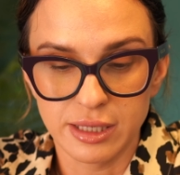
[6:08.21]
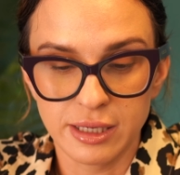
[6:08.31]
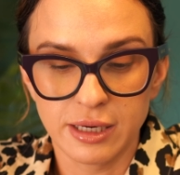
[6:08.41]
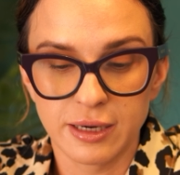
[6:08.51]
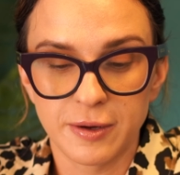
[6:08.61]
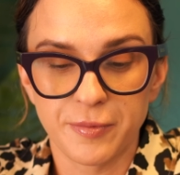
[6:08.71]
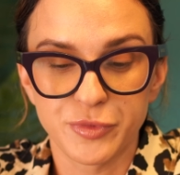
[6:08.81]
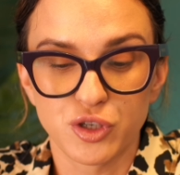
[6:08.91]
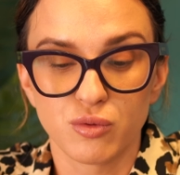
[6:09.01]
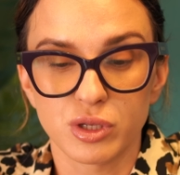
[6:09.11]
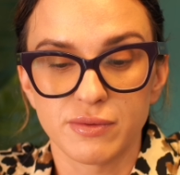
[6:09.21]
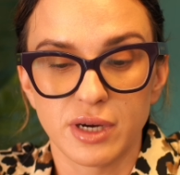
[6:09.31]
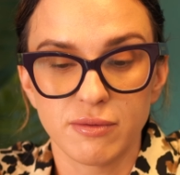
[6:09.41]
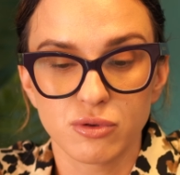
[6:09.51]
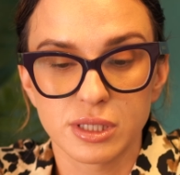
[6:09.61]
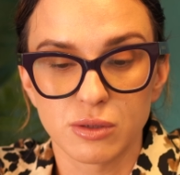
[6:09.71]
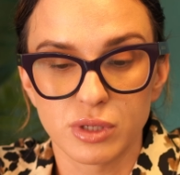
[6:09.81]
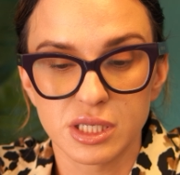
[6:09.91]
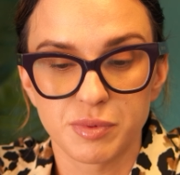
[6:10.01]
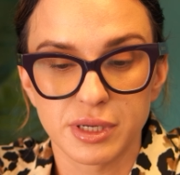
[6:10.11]
И 4 августа у
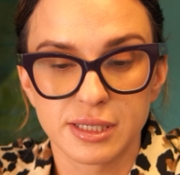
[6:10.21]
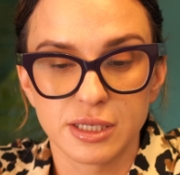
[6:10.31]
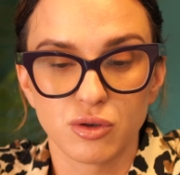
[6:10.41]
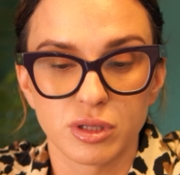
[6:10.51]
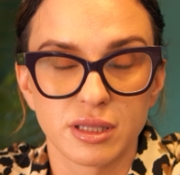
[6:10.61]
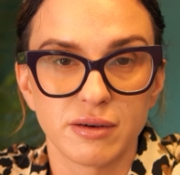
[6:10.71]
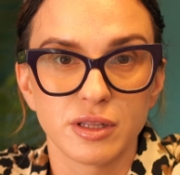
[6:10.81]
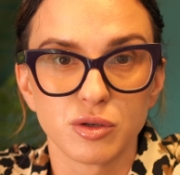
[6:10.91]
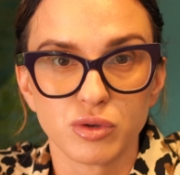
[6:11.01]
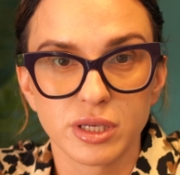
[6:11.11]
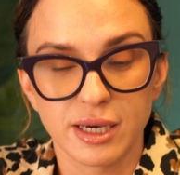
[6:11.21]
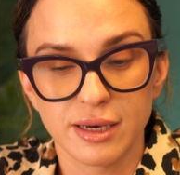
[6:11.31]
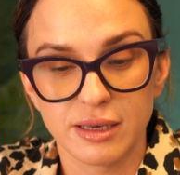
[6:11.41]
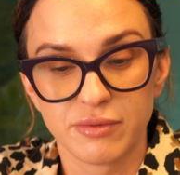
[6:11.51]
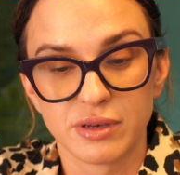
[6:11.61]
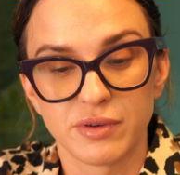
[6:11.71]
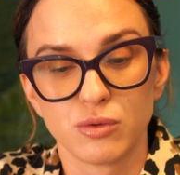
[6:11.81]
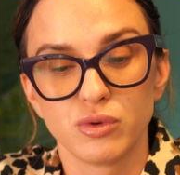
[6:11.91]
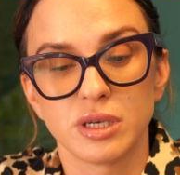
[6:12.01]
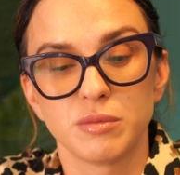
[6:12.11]
нас произойдет новолуние, и в
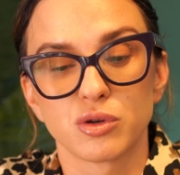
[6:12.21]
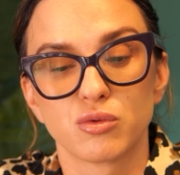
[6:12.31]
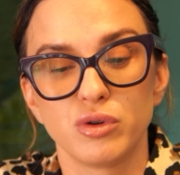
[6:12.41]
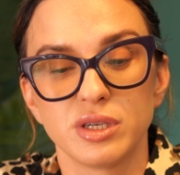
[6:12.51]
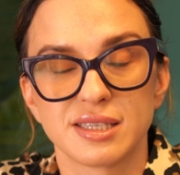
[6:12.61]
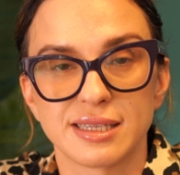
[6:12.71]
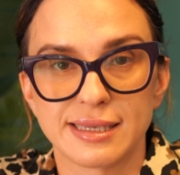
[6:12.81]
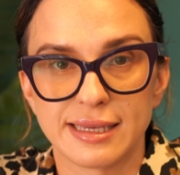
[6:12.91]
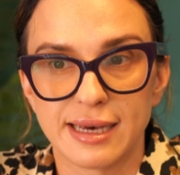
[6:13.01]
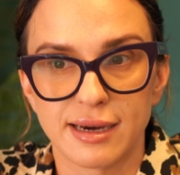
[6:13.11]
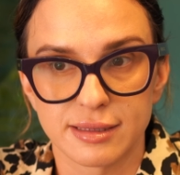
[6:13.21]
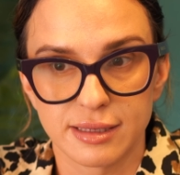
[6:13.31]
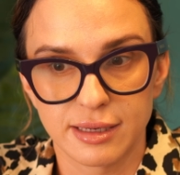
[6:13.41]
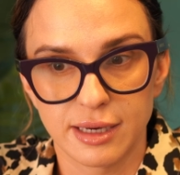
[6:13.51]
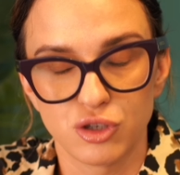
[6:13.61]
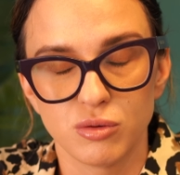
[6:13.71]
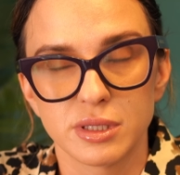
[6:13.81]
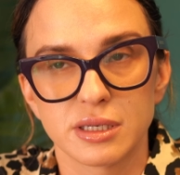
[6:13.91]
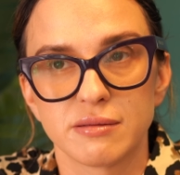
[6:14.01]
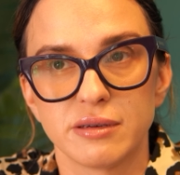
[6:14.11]
новолуние Меркурий стационарный. О чем
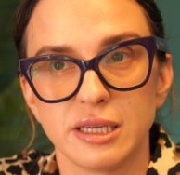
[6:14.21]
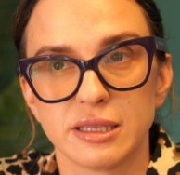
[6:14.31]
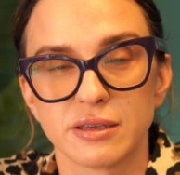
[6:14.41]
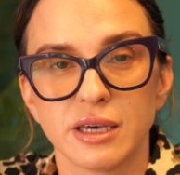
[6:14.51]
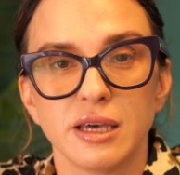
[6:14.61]
это говорит?